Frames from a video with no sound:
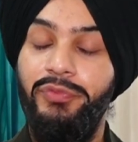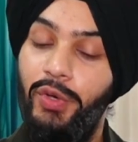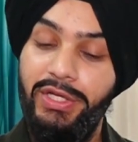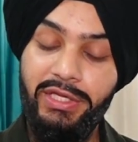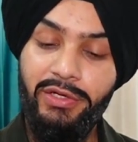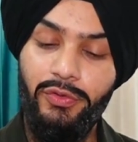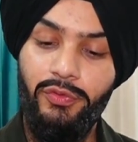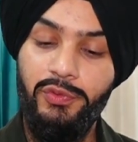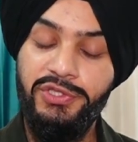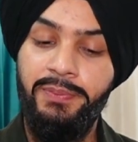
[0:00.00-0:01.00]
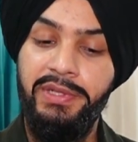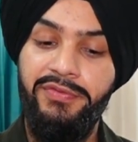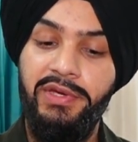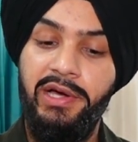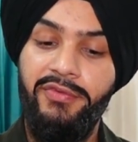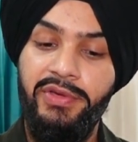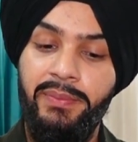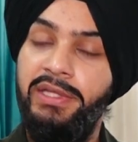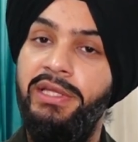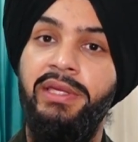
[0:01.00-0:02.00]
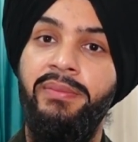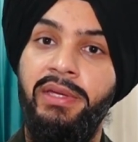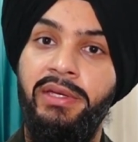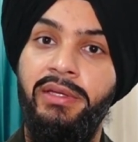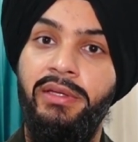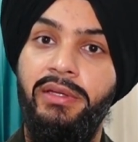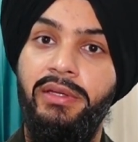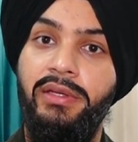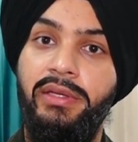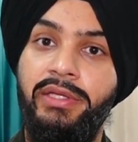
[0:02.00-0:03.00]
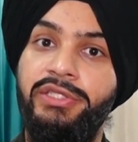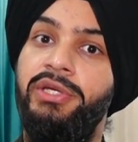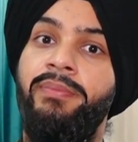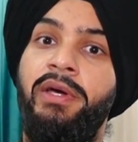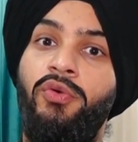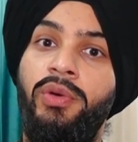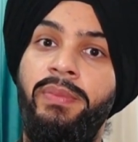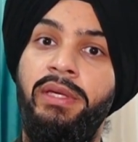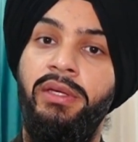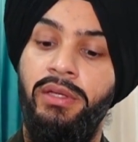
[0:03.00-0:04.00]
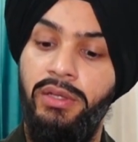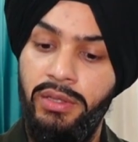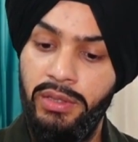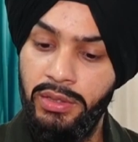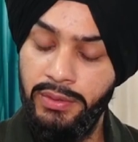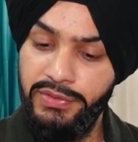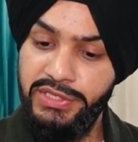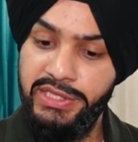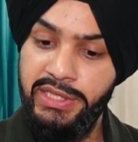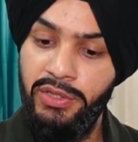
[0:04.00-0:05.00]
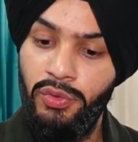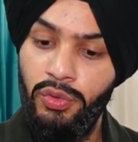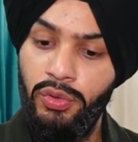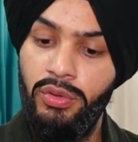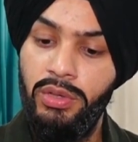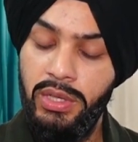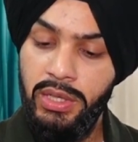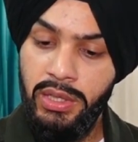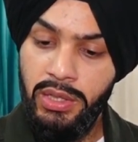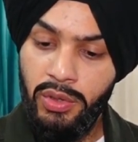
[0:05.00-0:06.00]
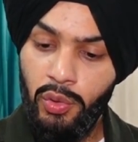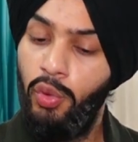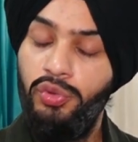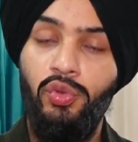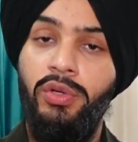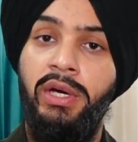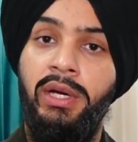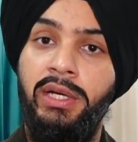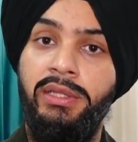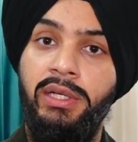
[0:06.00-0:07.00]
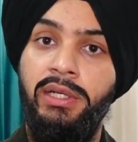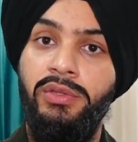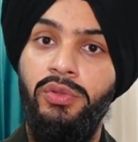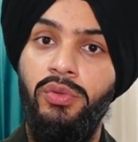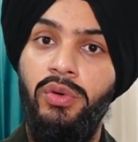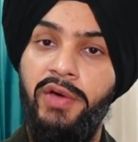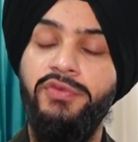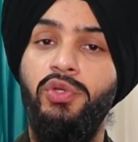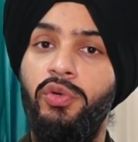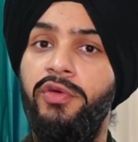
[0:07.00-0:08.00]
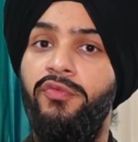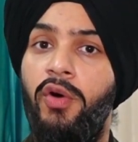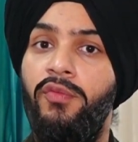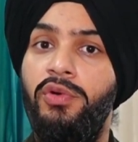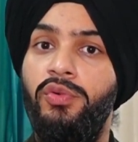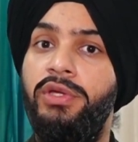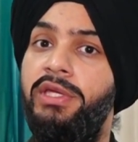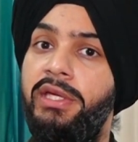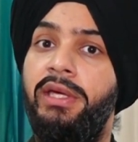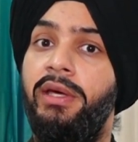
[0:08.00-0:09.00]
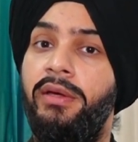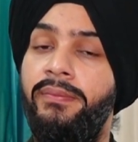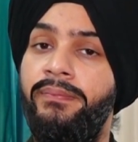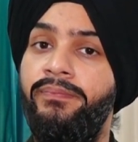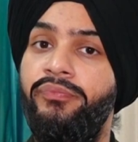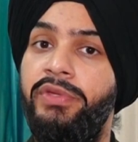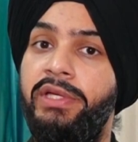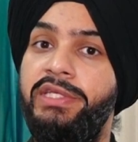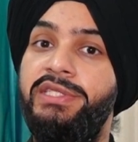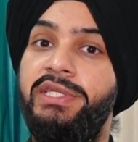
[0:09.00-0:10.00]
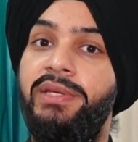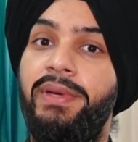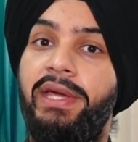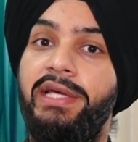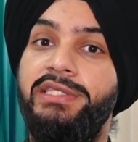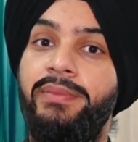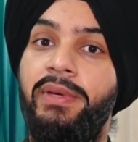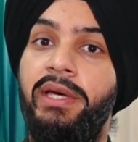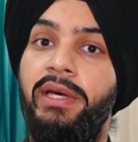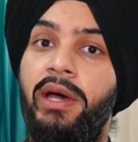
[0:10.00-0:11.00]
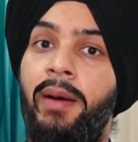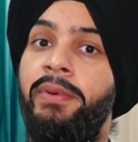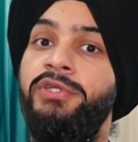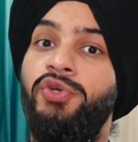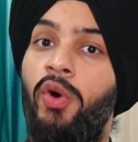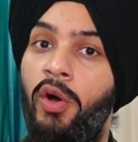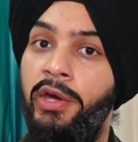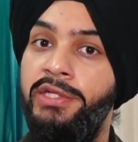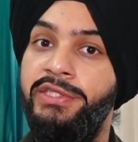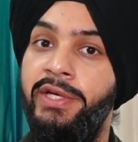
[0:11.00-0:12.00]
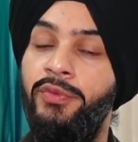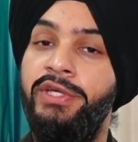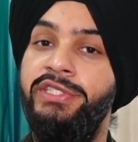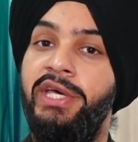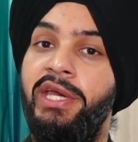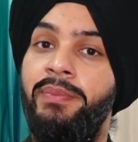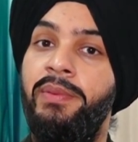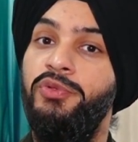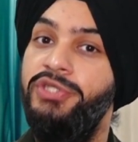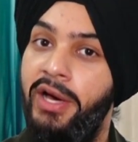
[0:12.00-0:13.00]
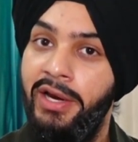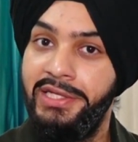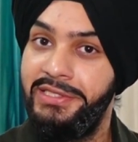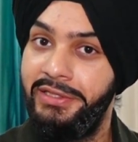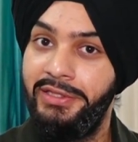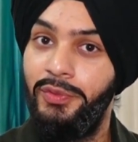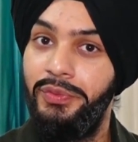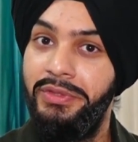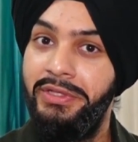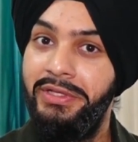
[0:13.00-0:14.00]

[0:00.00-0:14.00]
तो आई थिंक उस ब्रीफ ने काफ़ी मदद की मेरी कि जब मैं कोई भी सीन को गो थ्रू कर रहा था तो आई वॉज लुकिंग फॉरवर्ड टू कि ठीक है इस सीन में कैसे मैं अपनी जो ऑडियंस है उनके चेहरे पे मुस्कान ला सकता हूँ